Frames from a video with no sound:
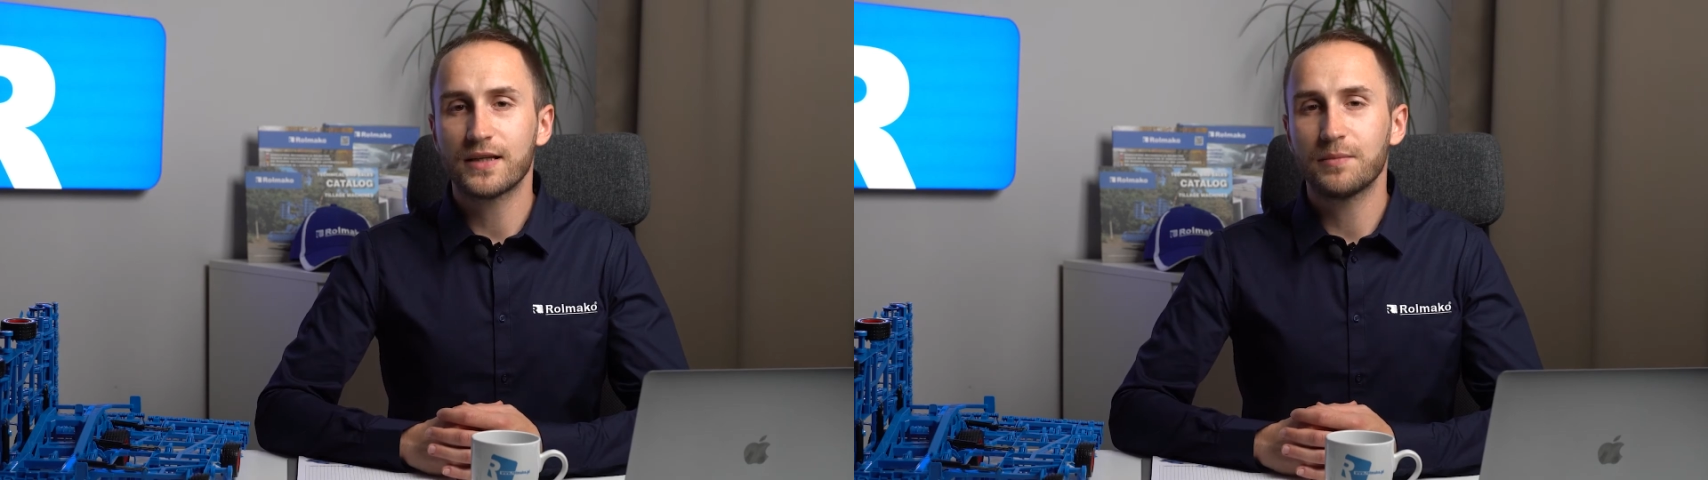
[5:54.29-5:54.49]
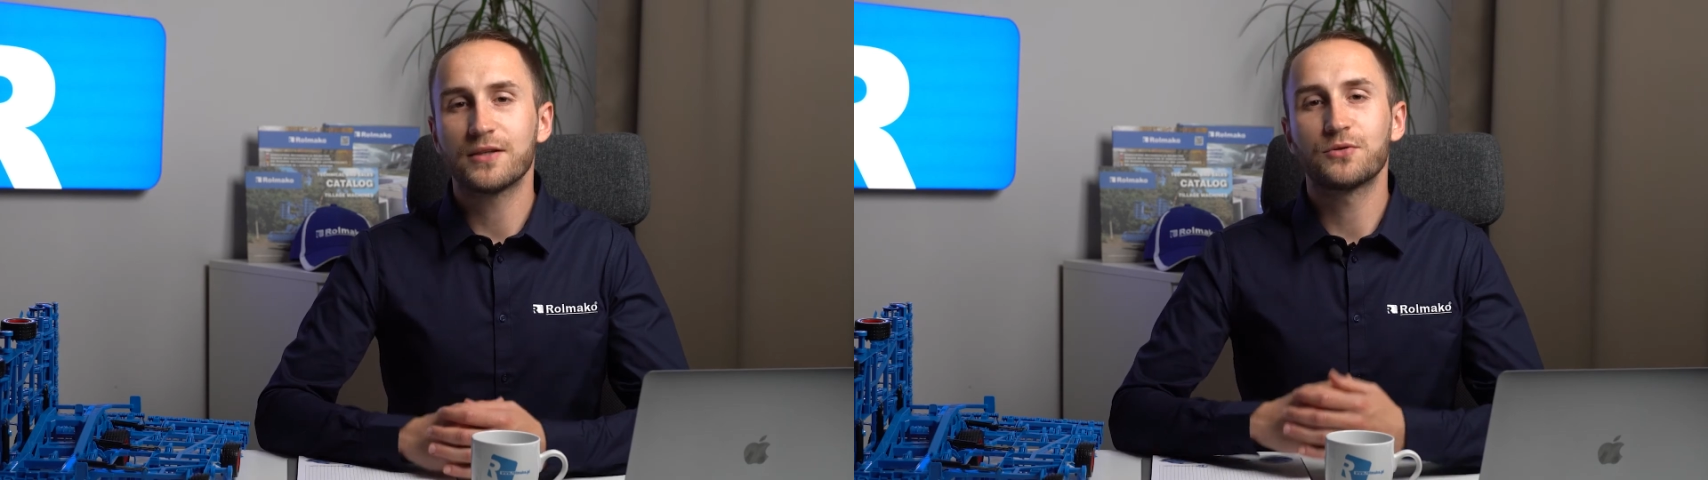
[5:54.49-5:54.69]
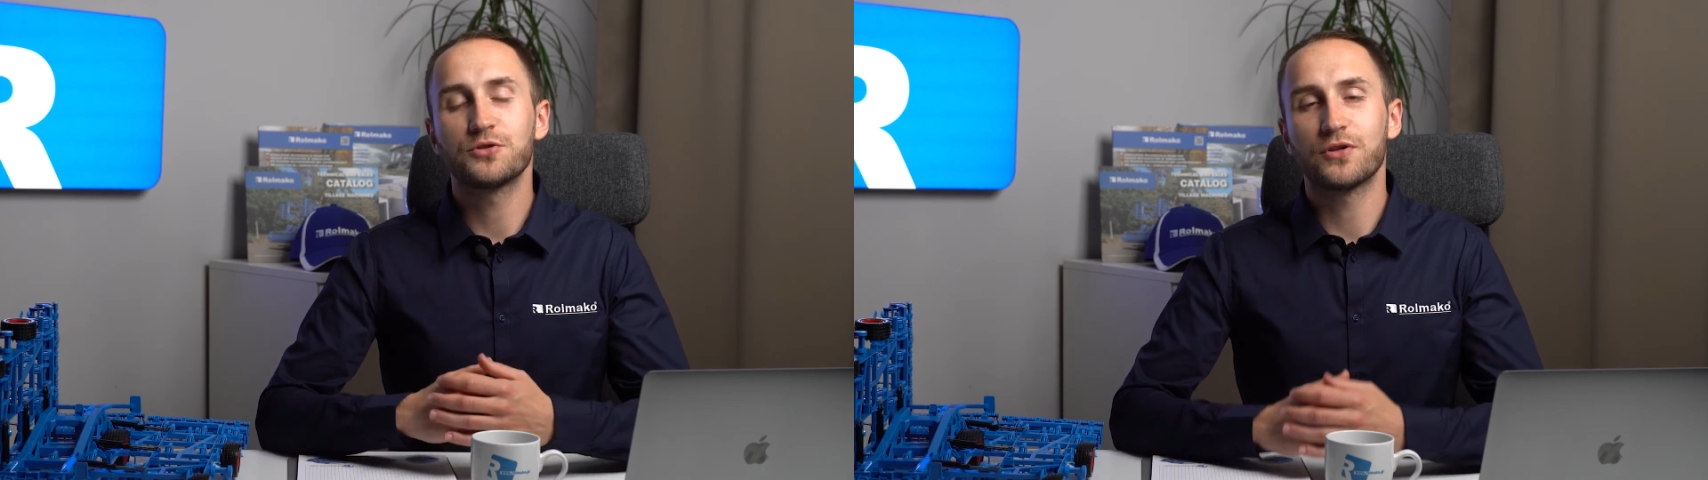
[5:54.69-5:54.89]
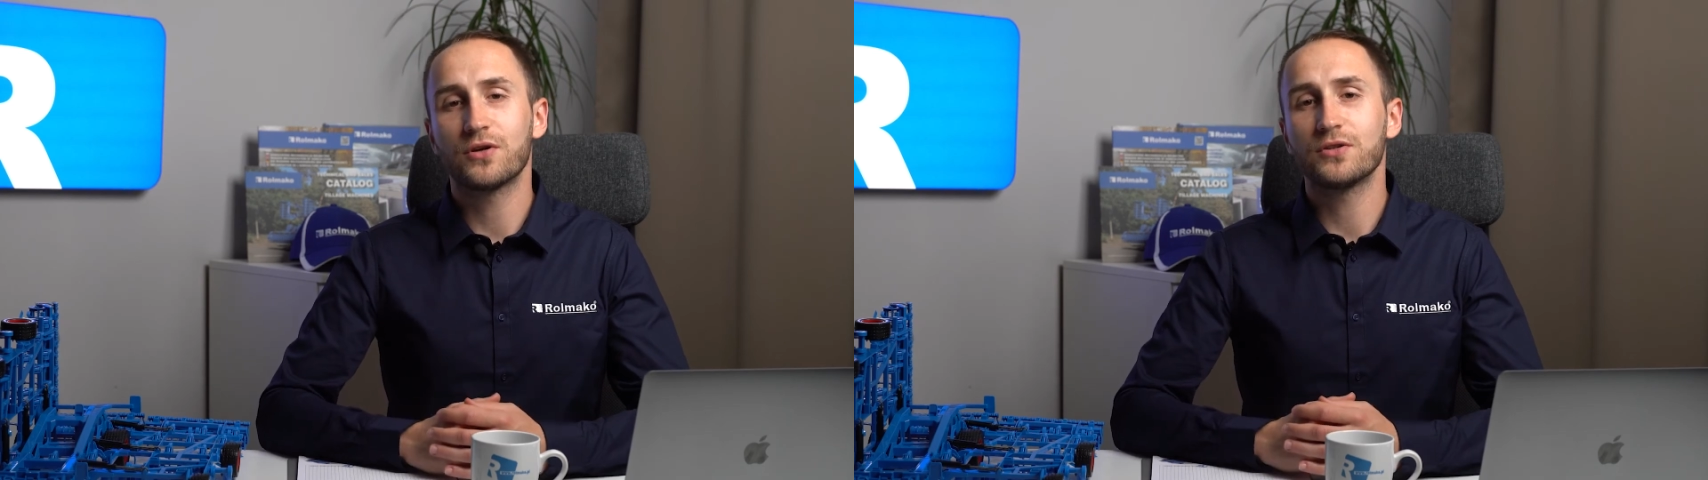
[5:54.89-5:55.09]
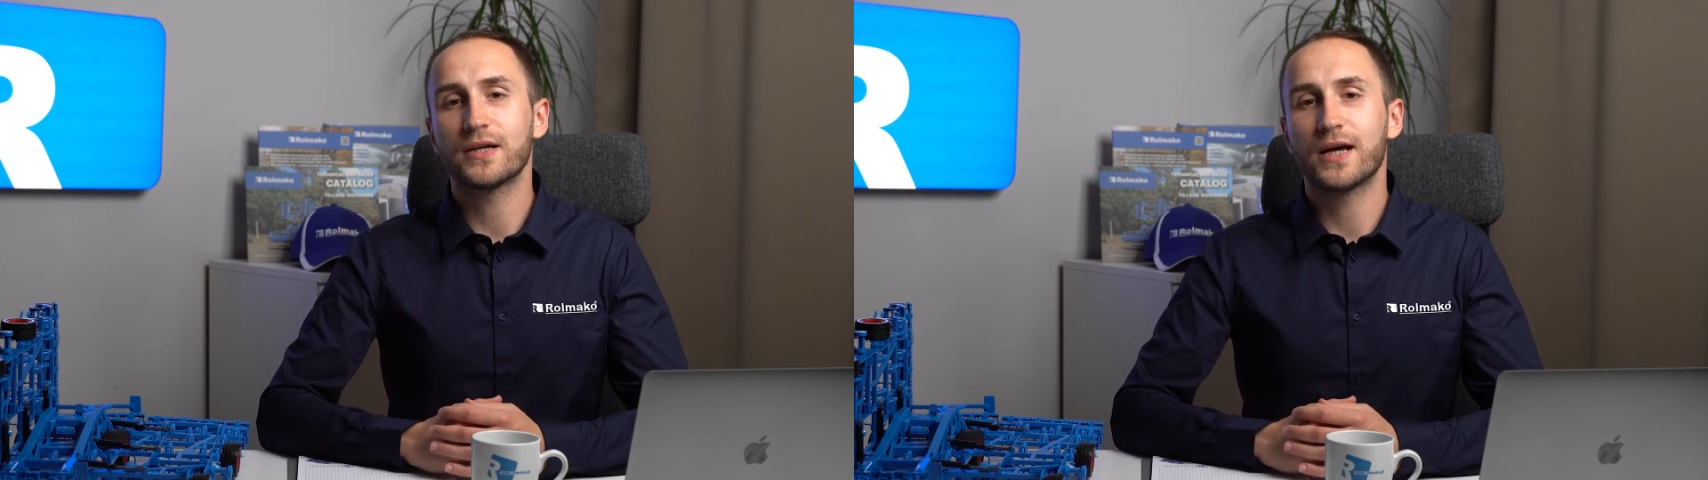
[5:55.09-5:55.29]
na temat
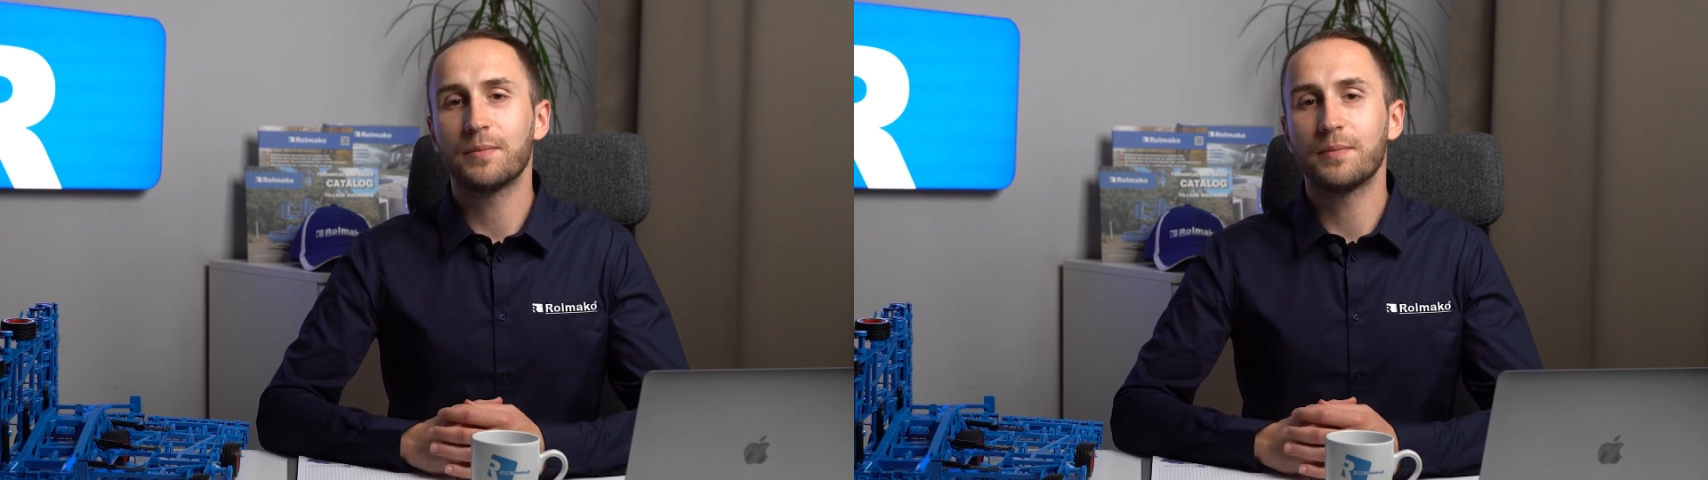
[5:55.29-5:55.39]
różnorodnych